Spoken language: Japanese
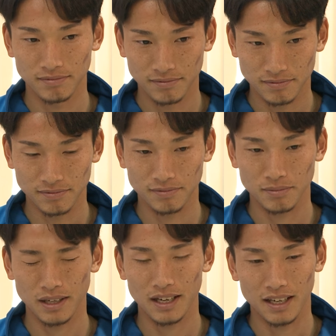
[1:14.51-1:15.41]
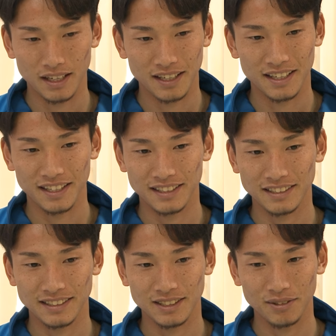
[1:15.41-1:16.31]
うん、まあ
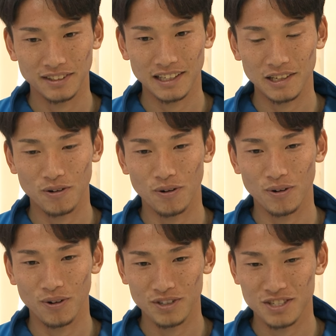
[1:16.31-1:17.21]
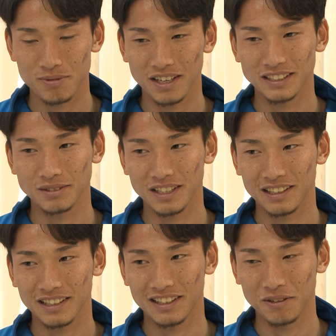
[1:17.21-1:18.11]
そんなにこう自分が自分がっ
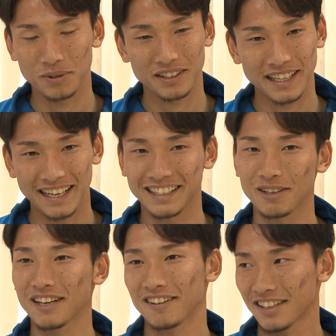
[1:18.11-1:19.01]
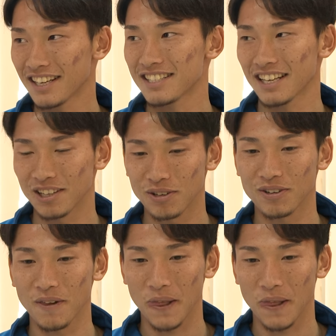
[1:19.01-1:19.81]
て思って入ったわけではないですけど、うん、